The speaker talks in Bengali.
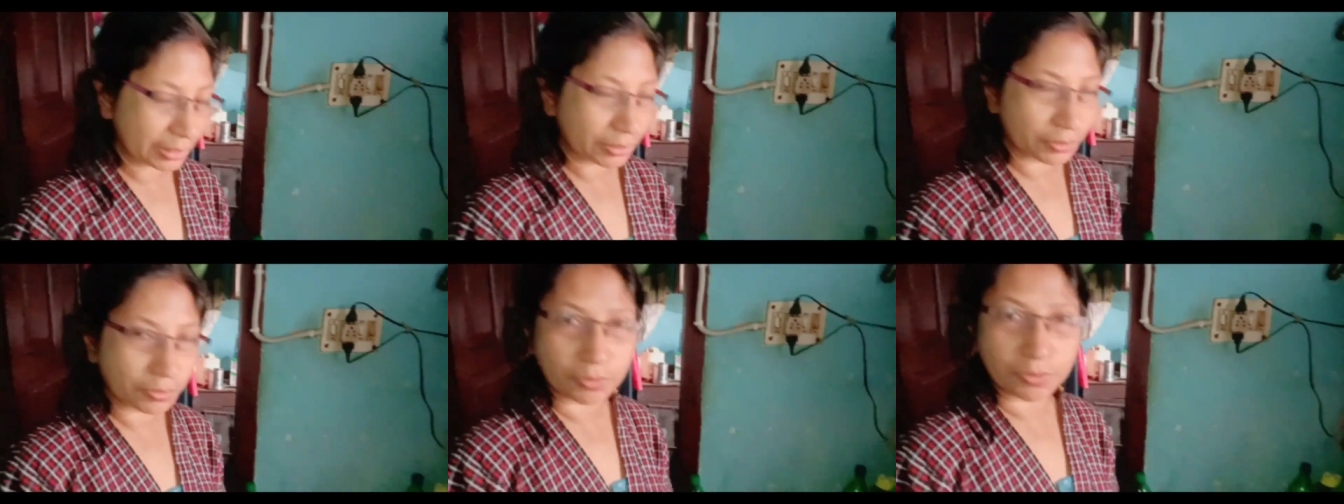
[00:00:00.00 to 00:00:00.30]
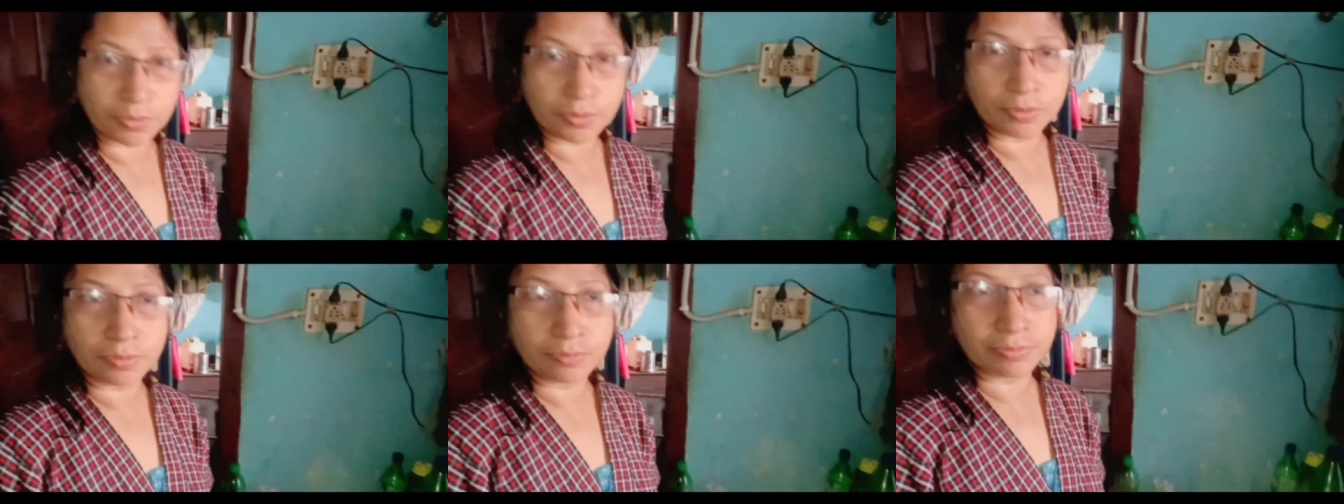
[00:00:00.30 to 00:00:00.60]
তো
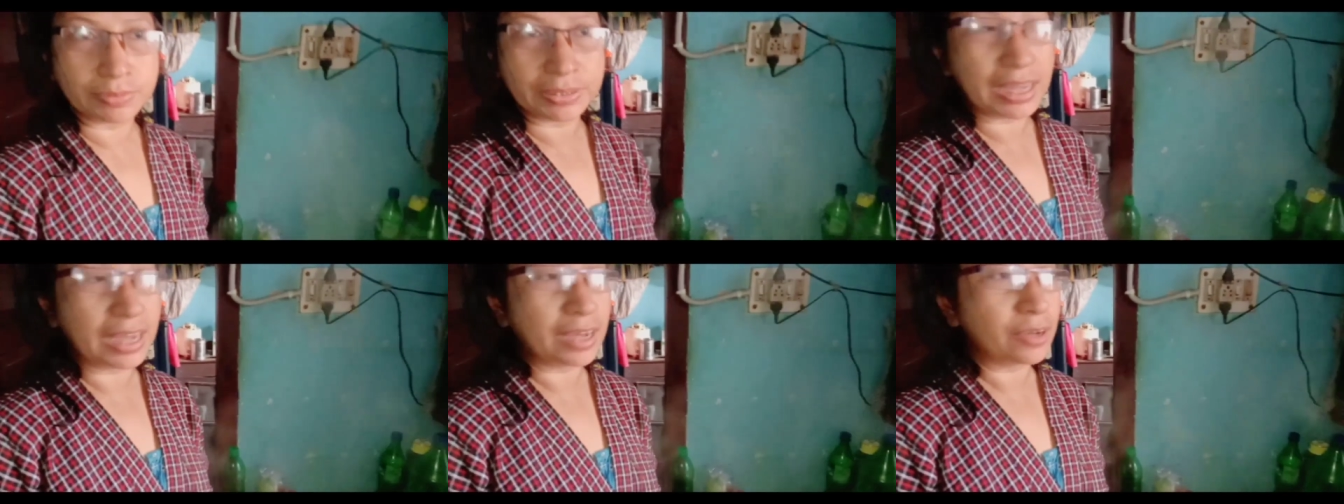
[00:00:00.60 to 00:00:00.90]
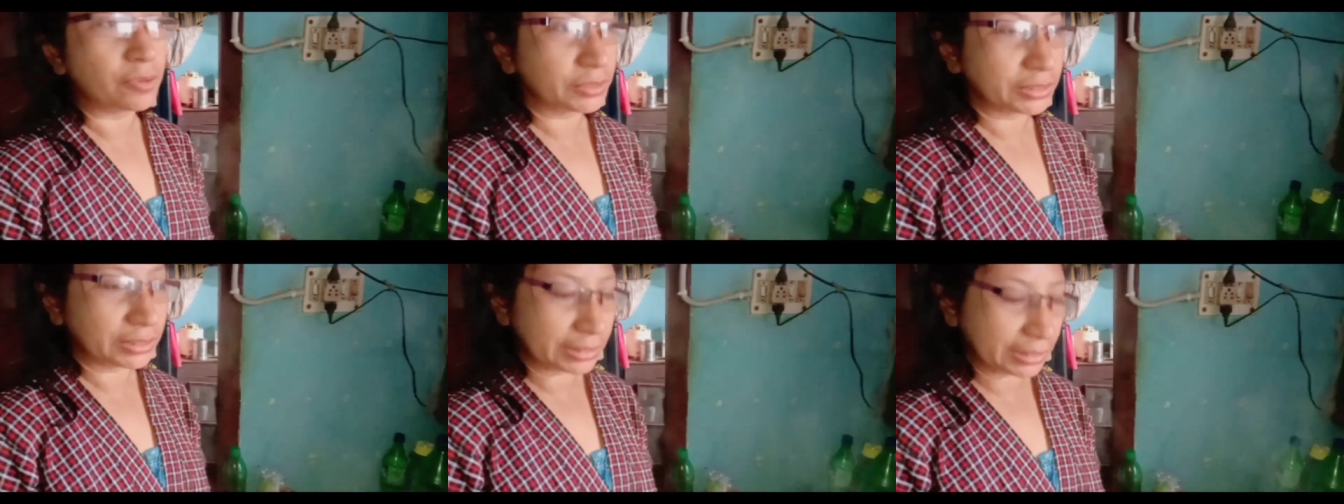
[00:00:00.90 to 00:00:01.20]
দেয়া
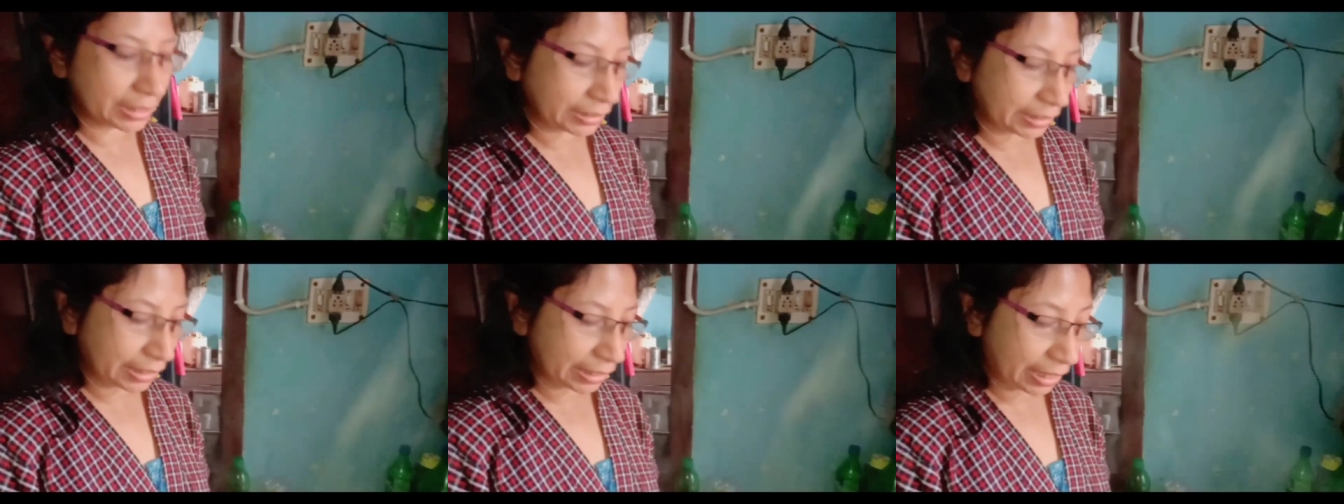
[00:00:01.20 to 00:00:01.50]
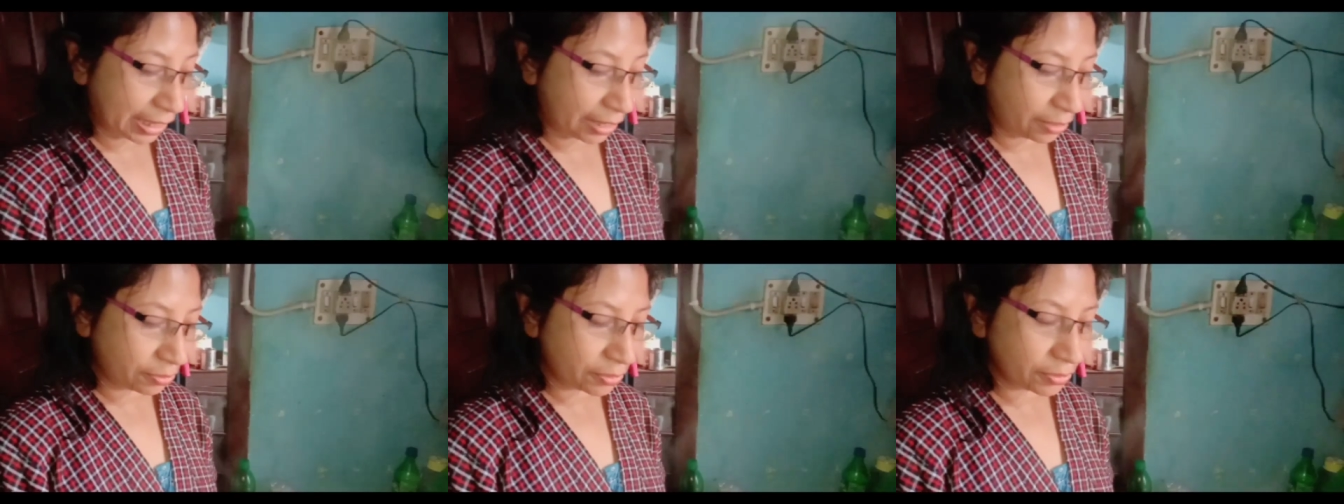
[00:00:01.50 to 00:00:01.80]
হচ্ছে না তার
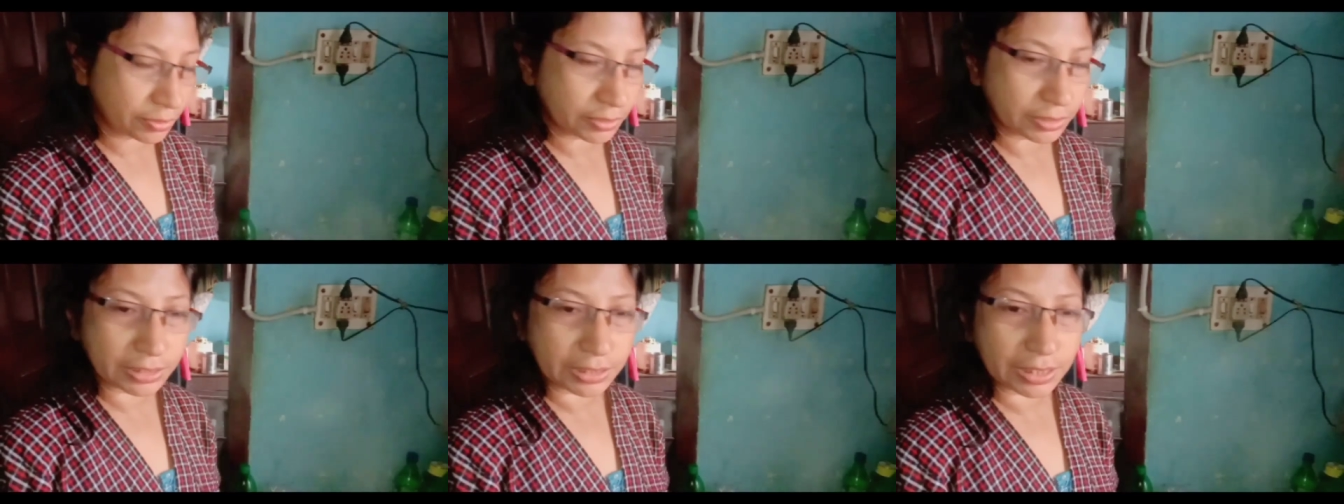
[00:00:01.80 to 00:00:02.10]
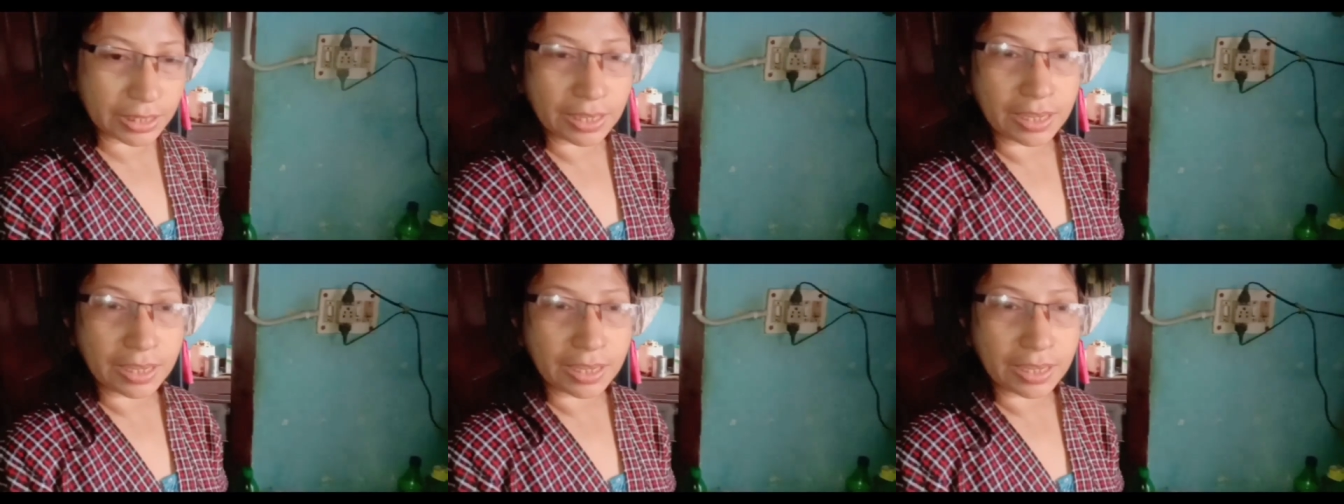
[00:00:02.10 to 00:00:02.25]
কারণ হচ্ছে